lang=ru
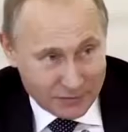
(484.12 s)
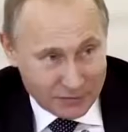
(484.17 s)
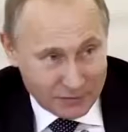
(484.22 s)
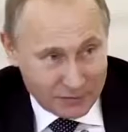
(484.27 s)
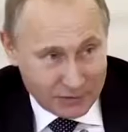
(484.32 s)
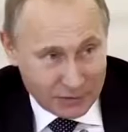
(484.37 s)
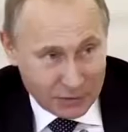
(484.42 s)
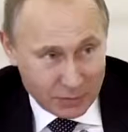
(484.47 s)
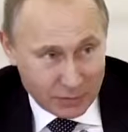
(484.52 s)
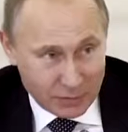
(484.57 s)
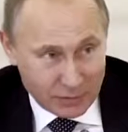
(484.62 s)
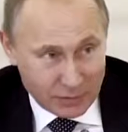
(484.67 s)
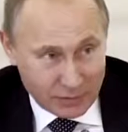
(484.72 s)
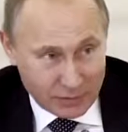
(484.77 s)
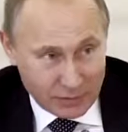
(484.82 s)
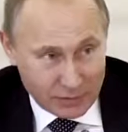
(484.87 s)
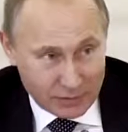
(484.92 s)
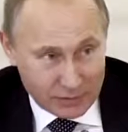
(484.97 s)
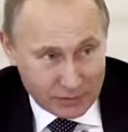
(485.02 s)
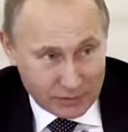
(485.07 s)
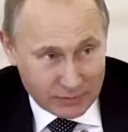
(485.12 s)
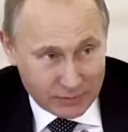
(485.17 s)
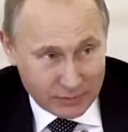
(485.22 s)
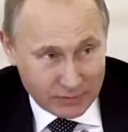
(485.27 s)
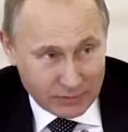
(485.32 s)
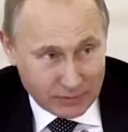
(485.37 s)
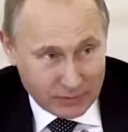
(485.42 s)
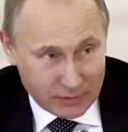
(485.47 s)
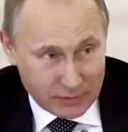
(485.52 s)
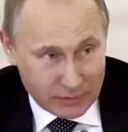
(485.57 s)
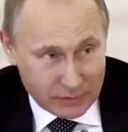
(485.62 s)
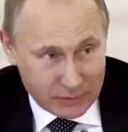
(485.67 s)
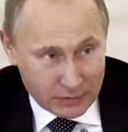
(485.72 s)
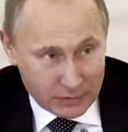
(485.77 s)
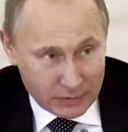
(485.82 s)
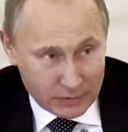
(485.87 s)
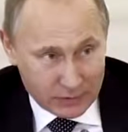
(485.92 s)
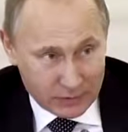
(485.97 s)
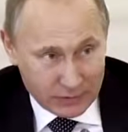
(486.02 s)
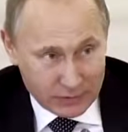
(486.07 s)
Владимир э,
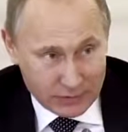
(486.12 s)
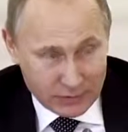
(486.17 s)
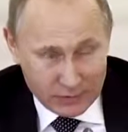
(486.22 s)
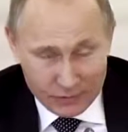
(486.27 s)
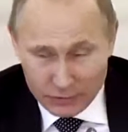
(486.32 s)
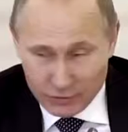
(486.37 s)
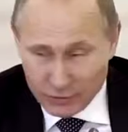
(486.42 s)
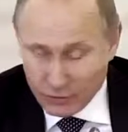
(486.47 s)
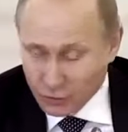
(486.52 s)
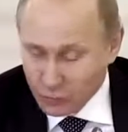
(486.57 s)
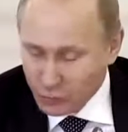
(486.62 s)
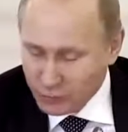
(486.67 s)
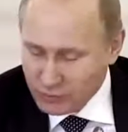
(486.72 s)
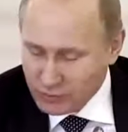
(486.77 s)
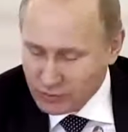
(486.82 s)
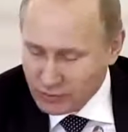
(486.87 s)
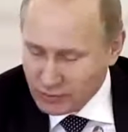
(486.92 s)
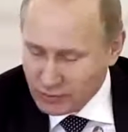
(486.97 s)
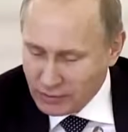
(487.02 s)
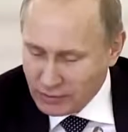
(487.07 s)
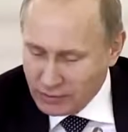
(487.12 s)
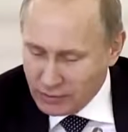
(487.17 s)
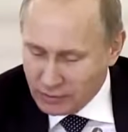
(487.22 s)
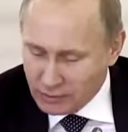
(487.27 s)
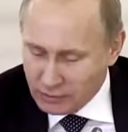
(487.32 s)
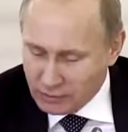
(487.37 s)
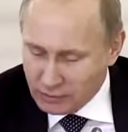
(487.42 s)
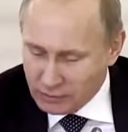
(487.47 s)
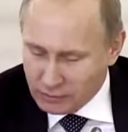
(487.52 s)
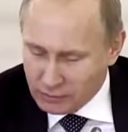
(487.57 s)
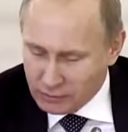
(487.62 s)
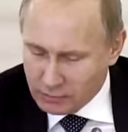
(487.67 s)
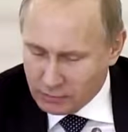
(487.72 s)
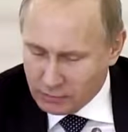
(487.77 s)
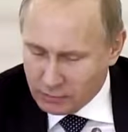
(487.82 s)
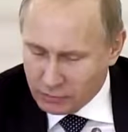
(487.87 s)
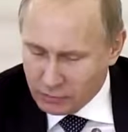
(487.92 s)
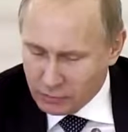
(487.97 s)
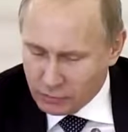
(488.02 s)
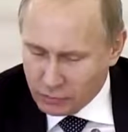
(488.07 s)
значит, Жириновский.
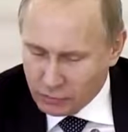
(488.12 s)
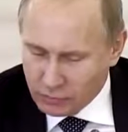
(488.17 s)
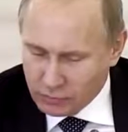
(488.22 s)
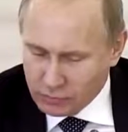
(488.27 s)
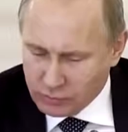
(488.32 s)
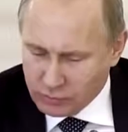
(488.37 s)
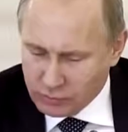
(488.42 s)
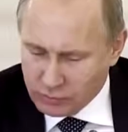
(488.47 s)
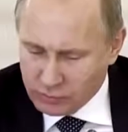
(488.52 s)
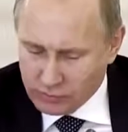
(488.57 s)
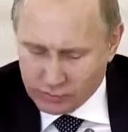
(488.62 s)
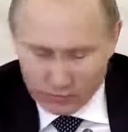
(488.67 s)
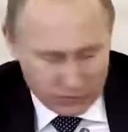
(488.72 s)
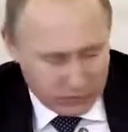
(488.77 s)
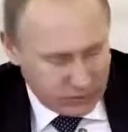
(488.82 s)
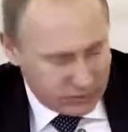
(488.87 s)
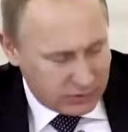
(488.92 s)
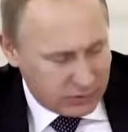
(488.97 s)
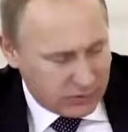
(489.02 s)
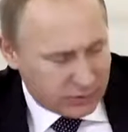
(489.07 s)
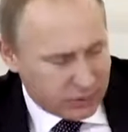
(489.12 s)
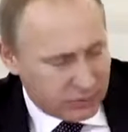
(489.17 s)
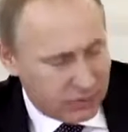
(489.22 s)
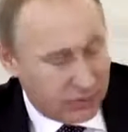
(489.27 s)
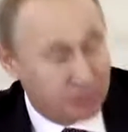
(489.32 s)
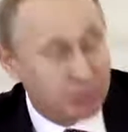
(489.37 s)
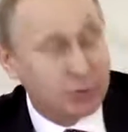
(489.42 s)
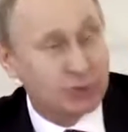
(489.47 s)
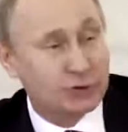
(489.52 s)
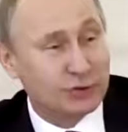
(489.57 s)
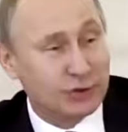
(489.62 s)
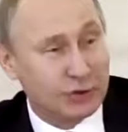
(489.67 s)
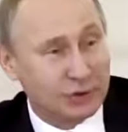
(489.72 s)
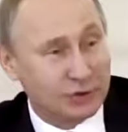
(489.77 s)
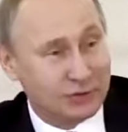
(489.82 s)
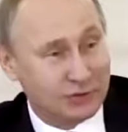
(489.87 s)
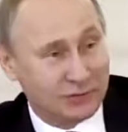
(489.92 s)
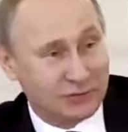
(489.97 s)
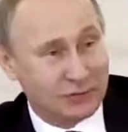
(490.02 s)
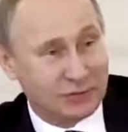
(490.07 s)
Ну, здесь нет. Я почитал
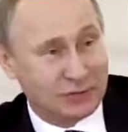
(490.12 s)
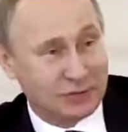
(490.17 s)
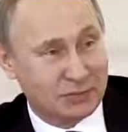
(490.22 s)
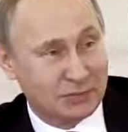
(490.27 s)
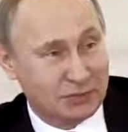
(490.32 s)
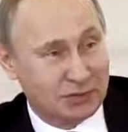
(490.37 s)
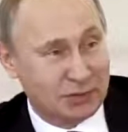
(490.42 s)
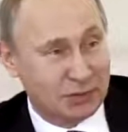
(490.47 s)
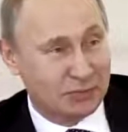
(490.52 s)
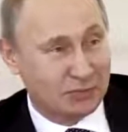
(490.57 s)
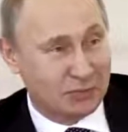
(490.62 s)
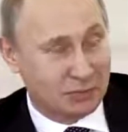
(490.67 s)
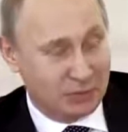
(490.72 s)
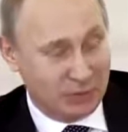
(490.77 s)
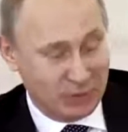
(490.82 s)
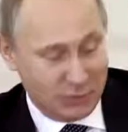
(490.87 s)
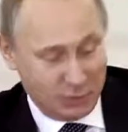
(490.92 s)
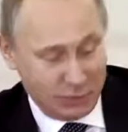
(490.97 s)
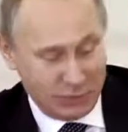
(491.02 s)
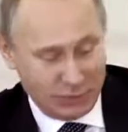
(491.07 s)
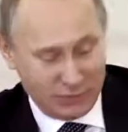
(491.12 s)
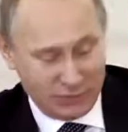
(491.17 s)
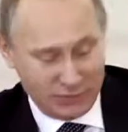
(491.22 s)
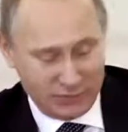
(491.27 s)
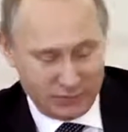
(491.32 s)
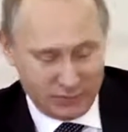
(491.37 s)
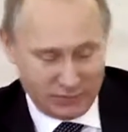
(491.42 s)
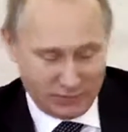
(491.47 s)
ваше. Спасибо вам большое.